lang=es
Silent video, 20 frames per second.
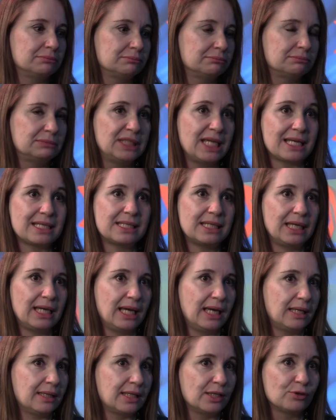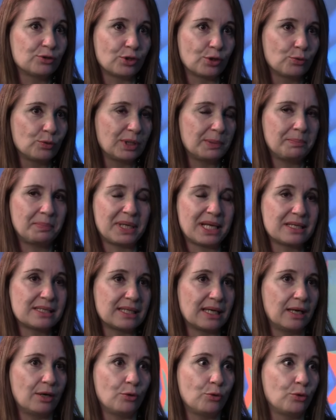ya sea dentro de una
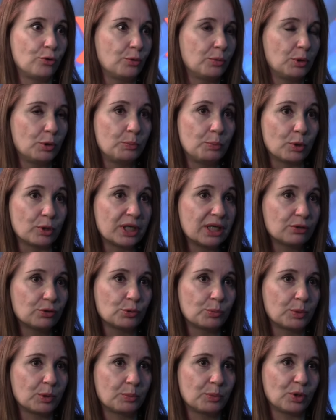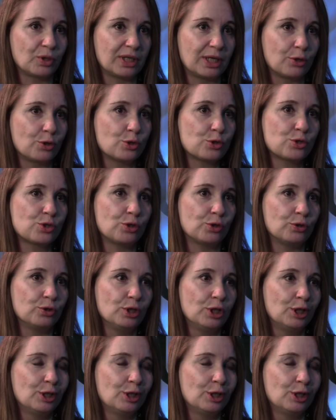empresa o, o poner tu propio negocio